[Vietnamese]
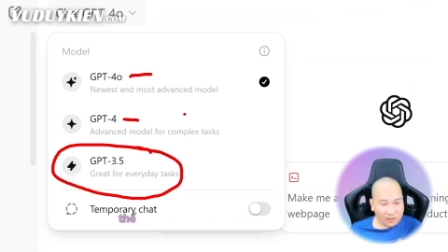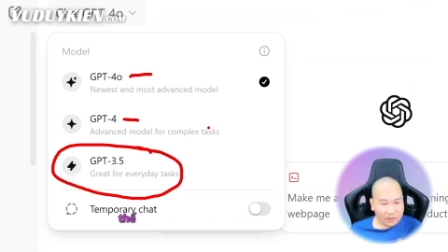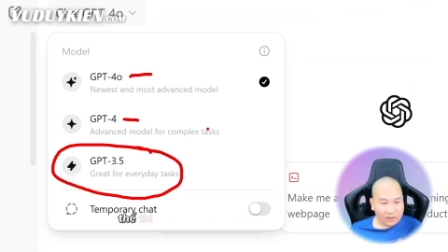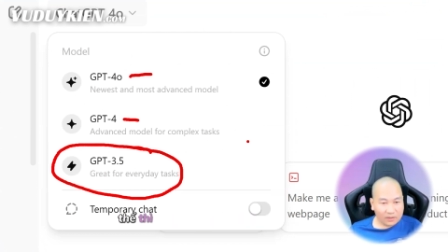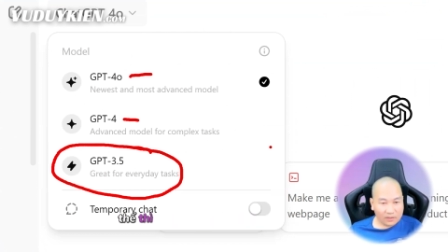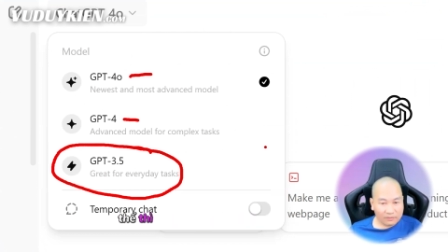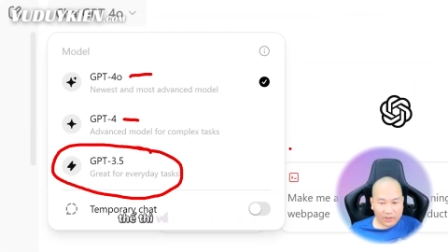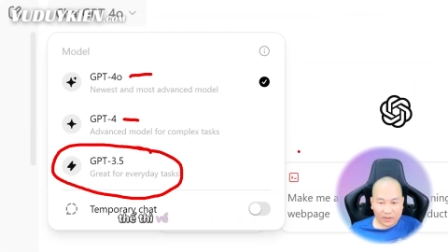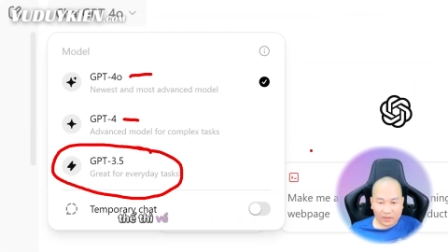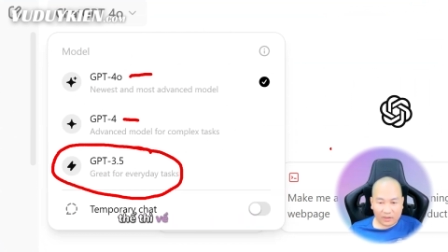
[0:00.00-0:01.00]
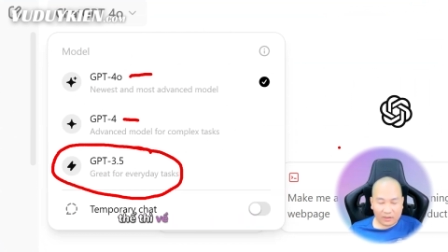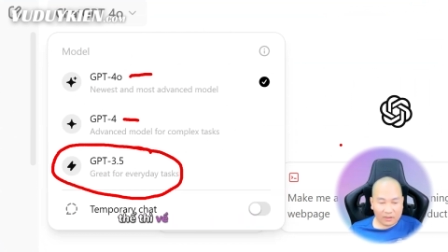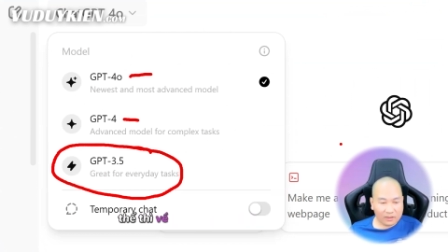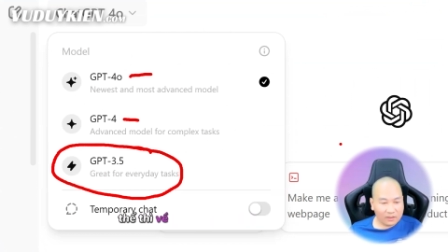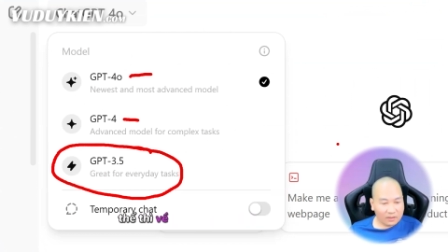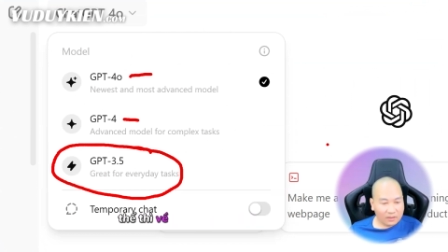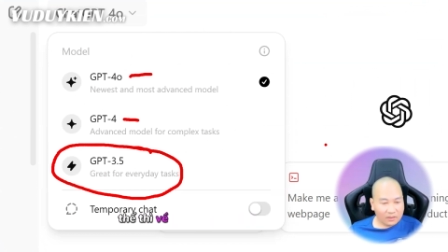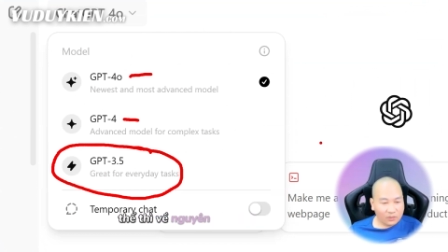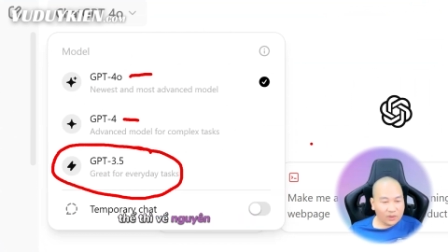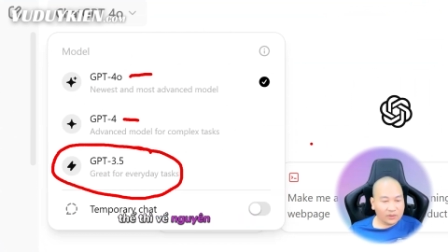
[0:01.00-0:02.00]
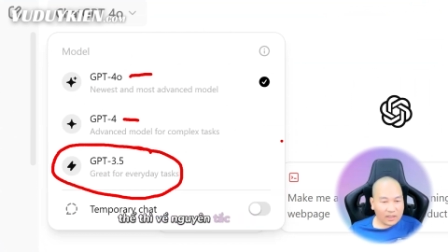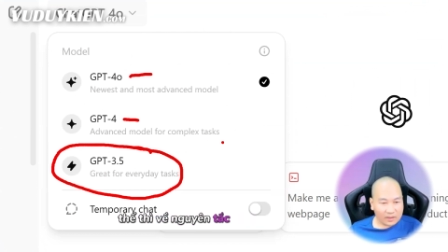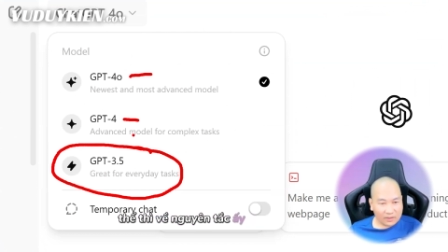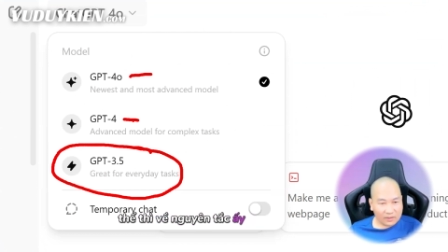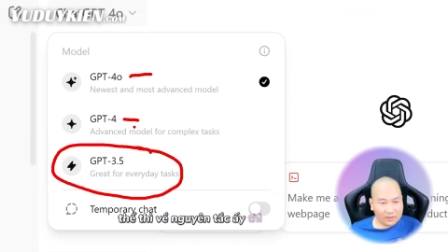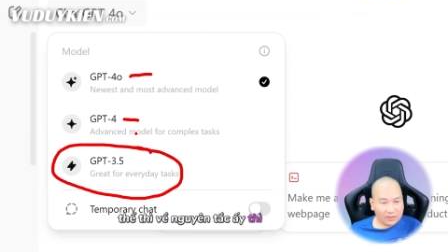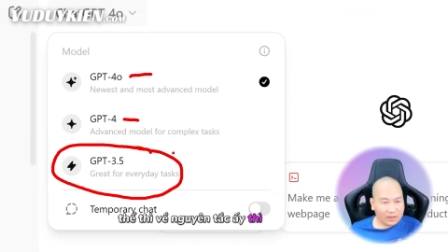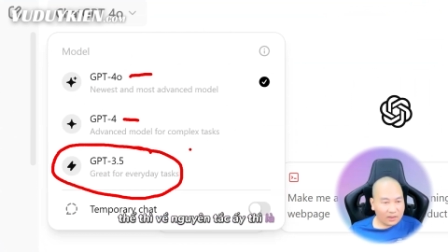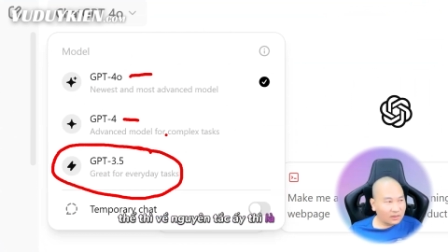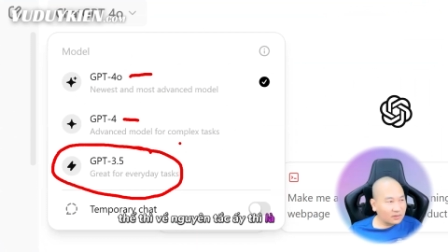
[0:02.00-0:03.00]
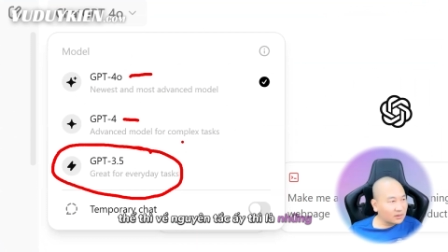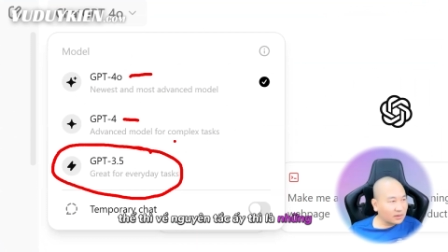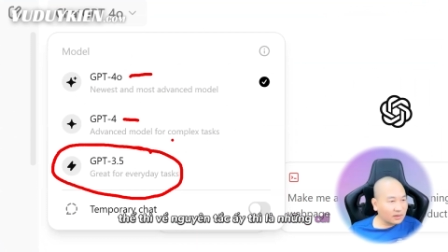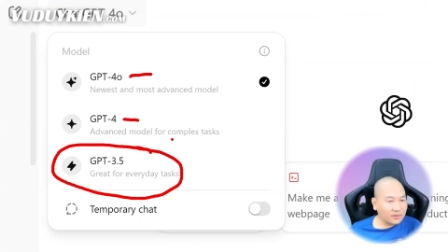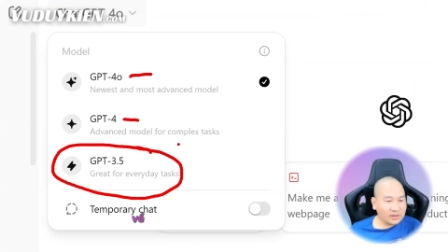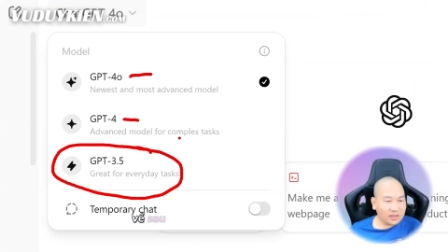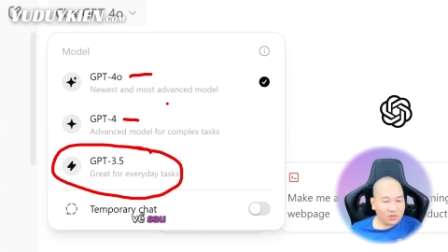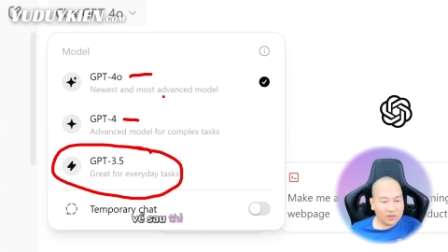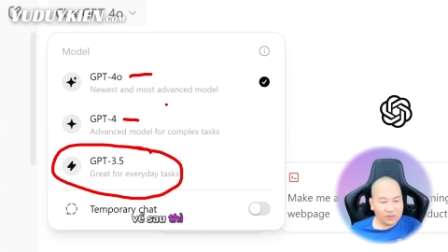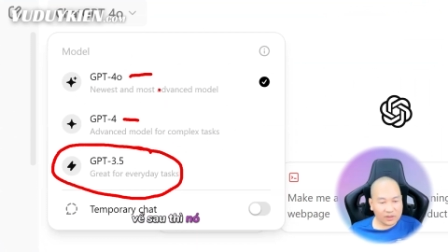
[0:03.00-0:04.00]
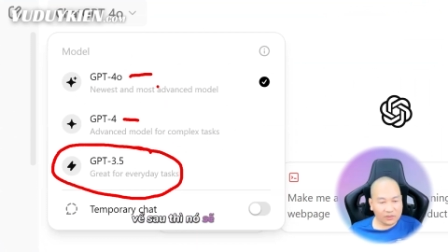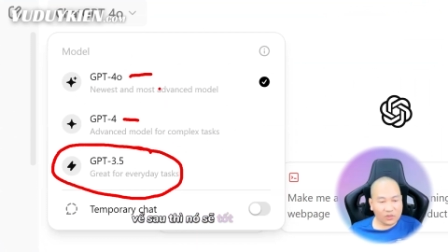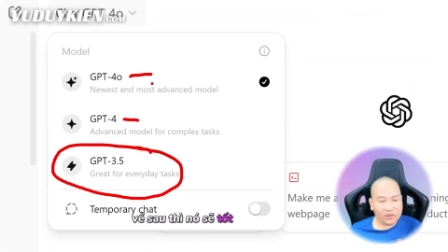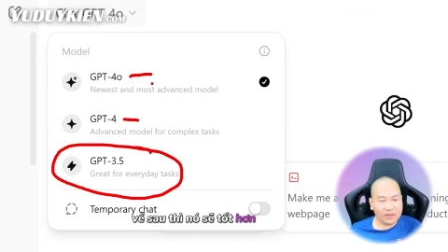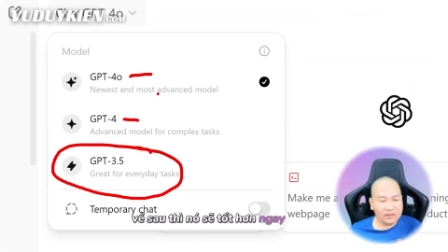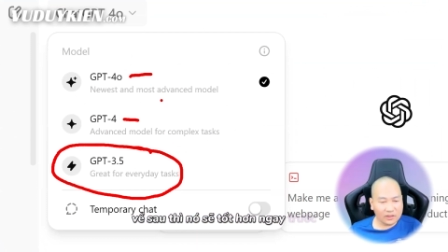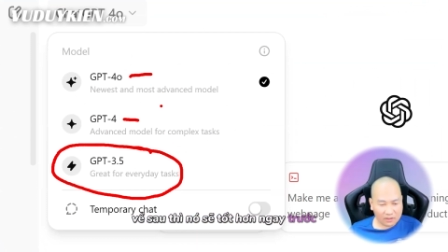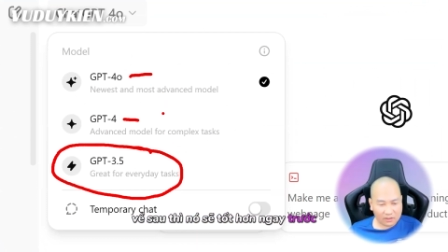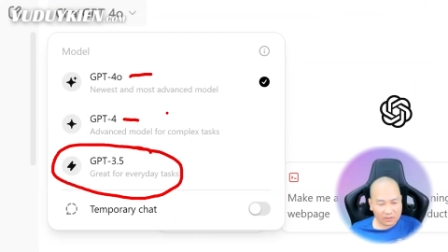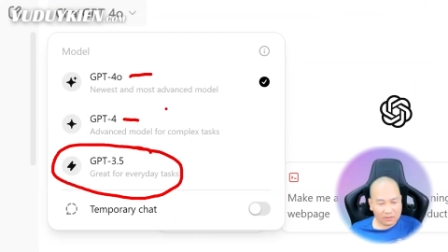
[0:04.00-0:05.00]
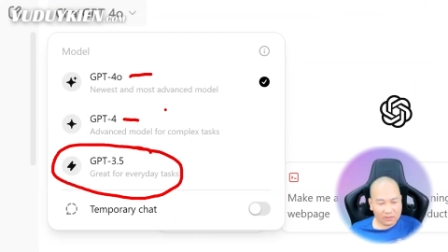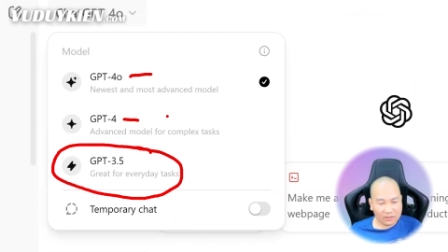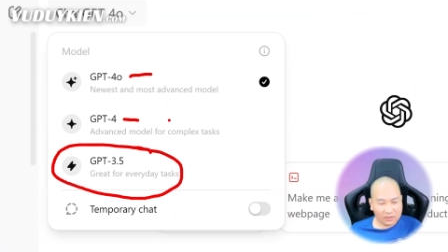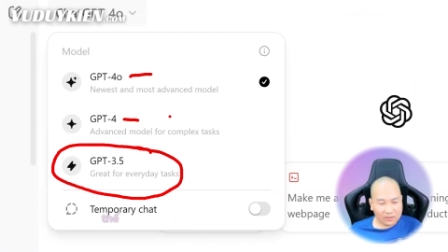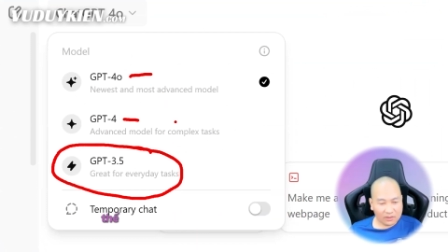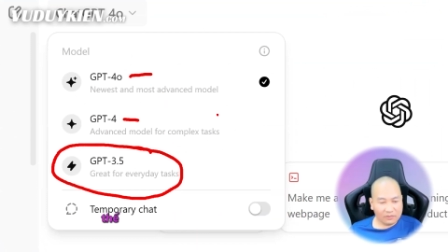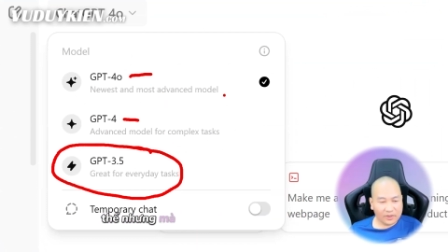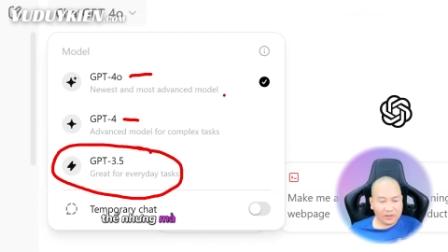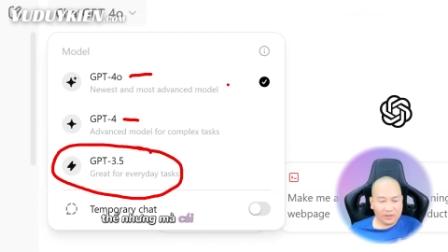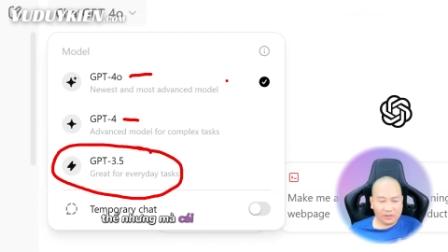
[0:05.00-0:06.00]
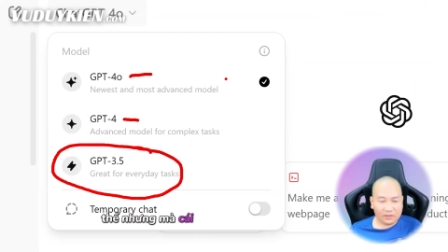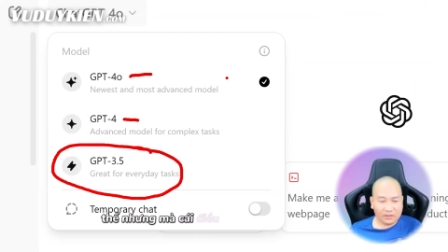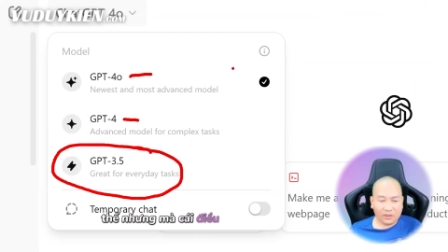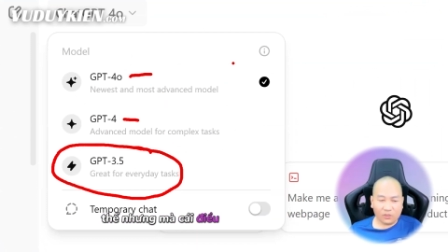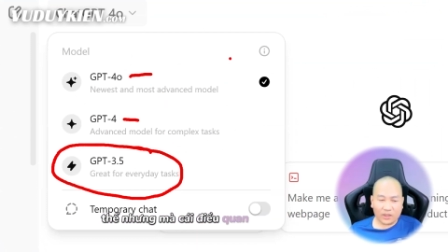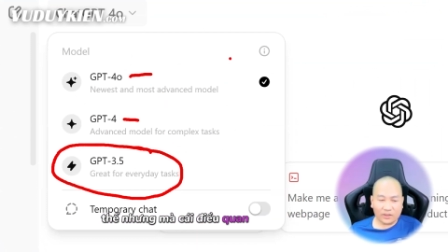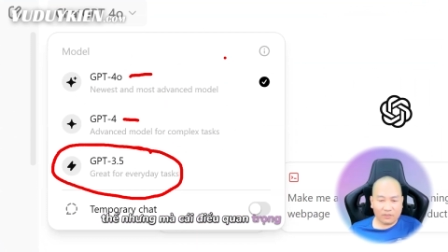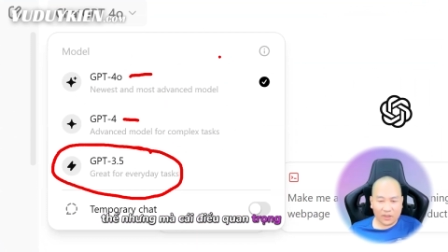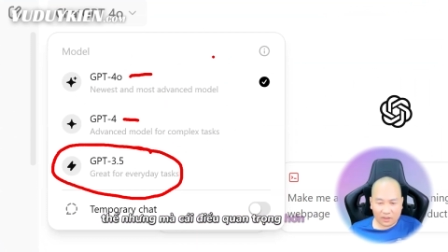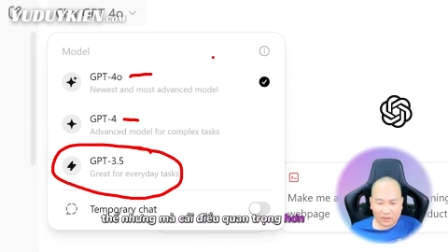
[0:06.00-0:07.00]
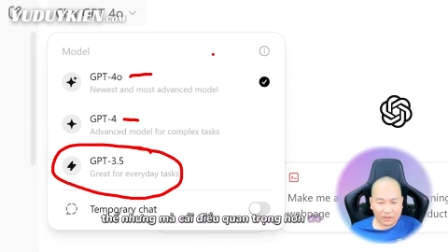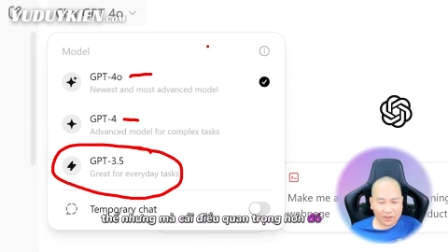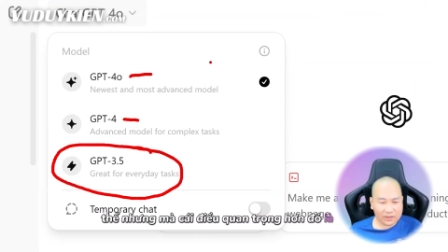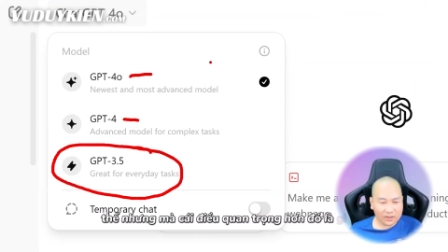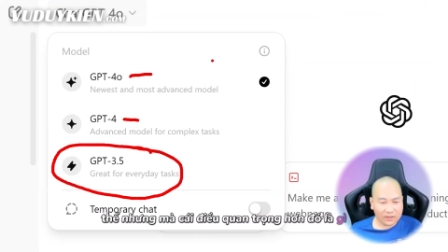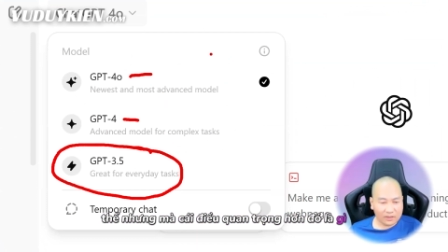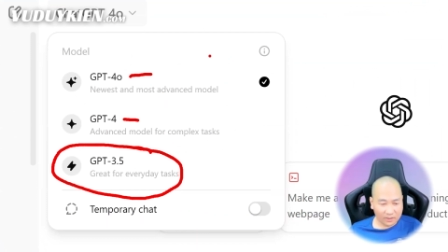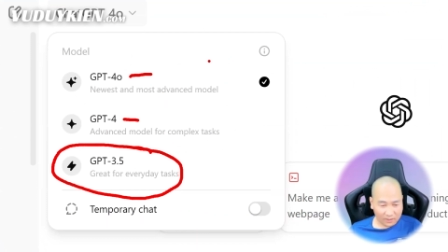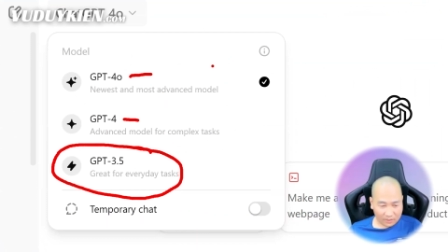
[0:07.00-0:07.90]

Thế thì về nguyên tắc ấy, thì là những cái về sau thì nó sẽ tốt hơn cái trước. Thế nhưng mà cái điều quan trọng hơn đó là gì?